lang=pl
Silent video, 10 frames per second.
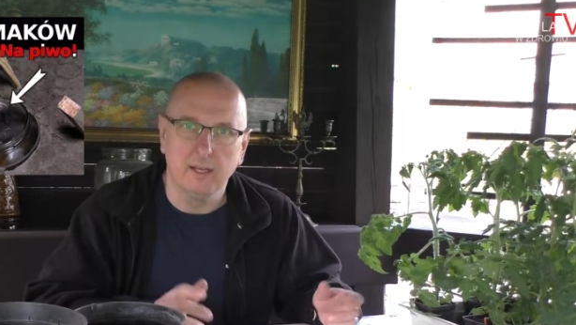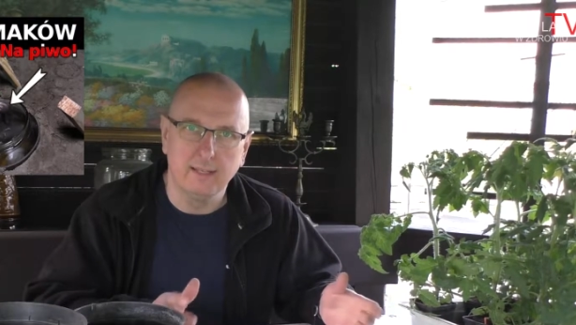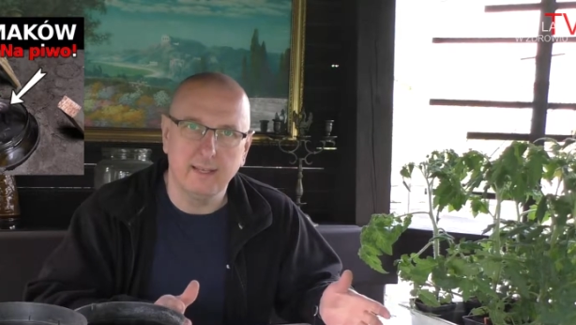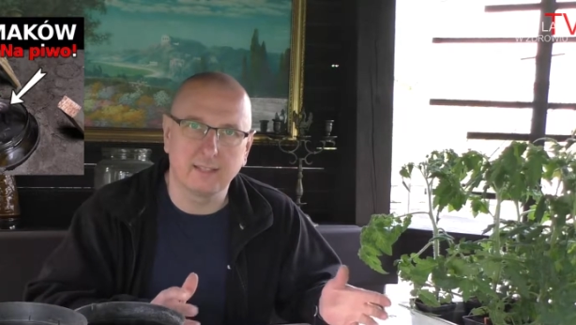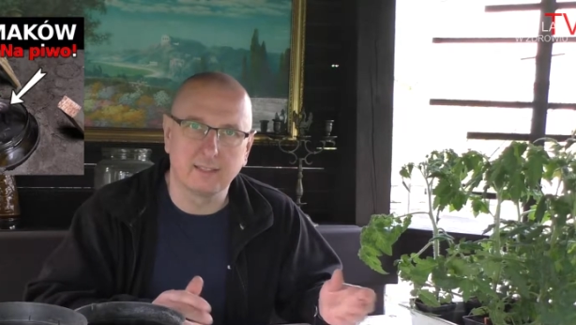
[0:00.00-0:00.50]

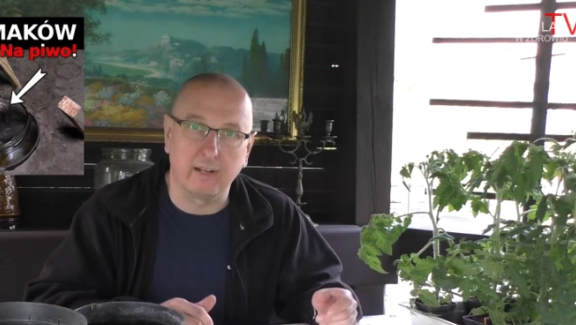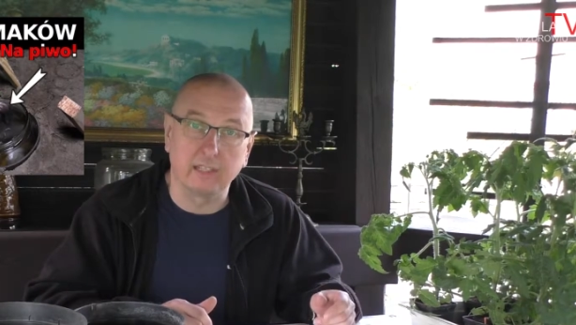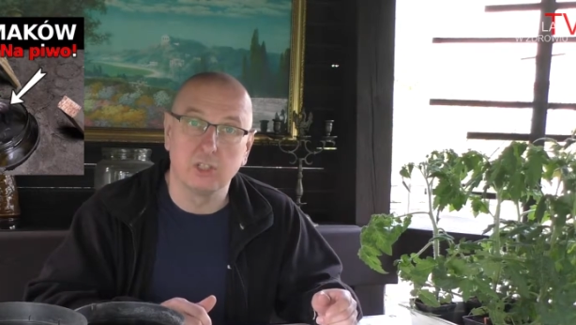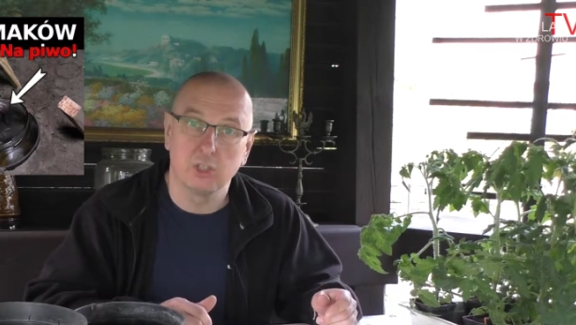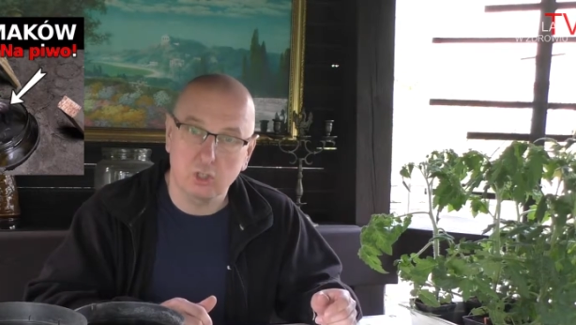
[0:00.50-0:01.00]
jak
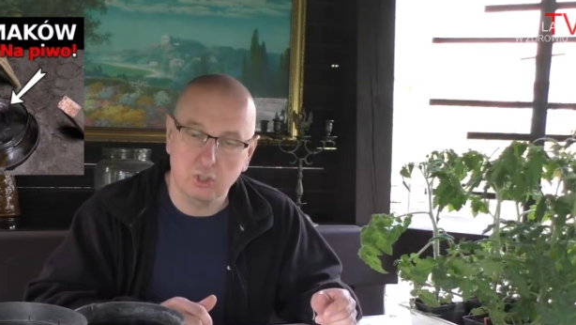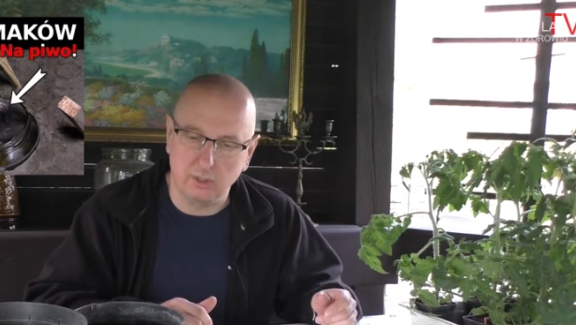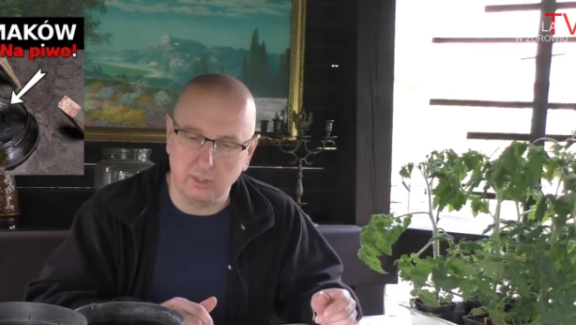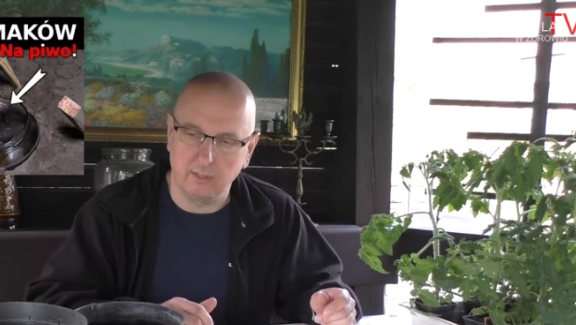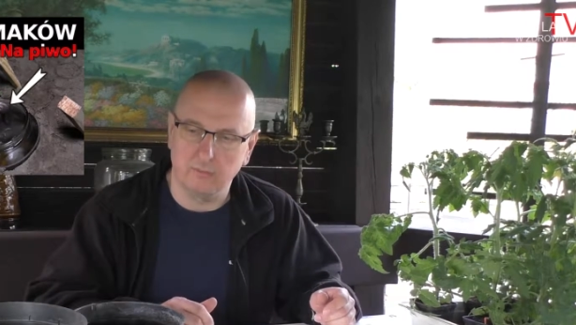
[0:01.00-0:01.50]
zwalczyć
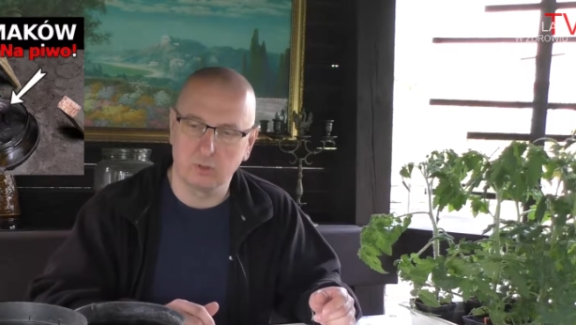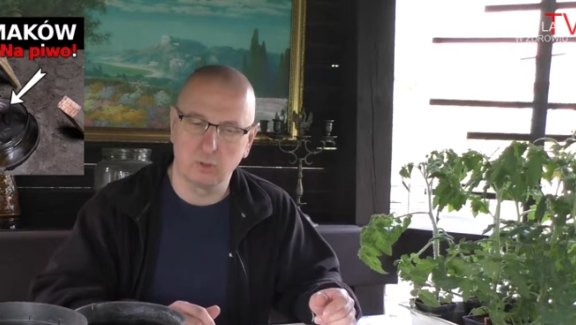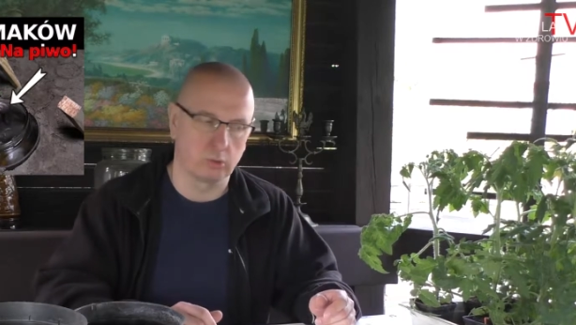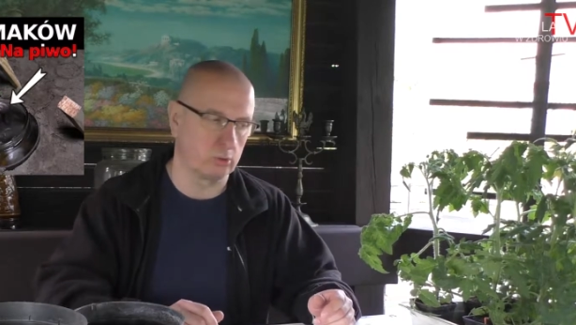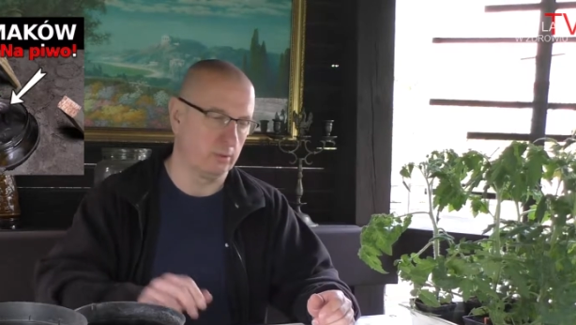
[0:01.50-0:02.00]
szkodniki w
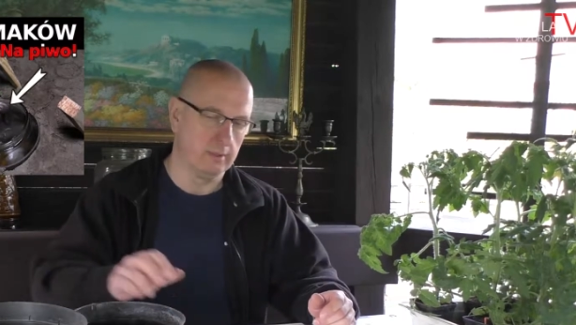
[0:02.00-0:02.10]
ogródku.